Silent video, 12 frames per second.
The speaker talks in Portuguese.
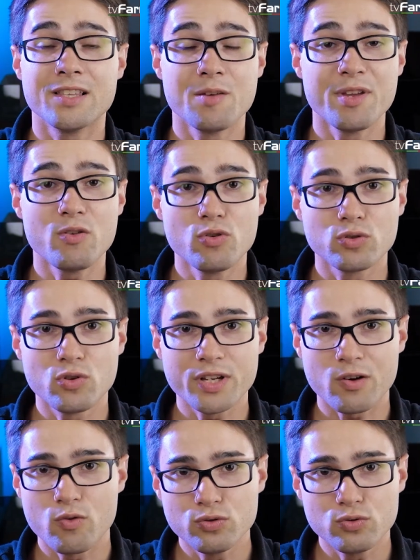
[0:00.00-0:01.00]
também contou
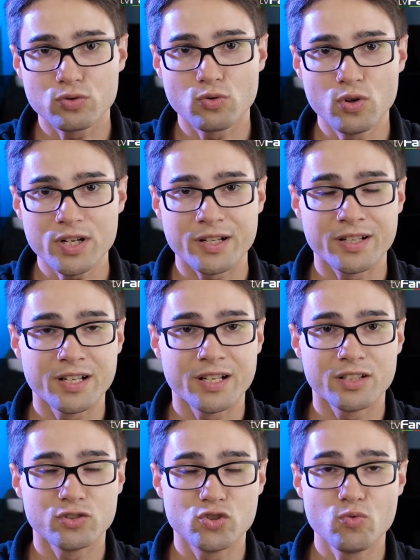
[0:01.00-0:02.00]
que a condutora
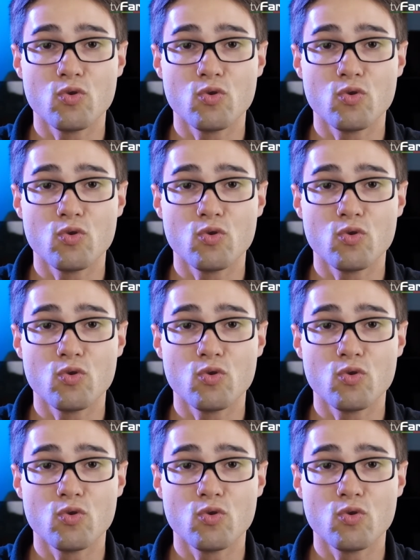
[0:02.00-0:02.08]
de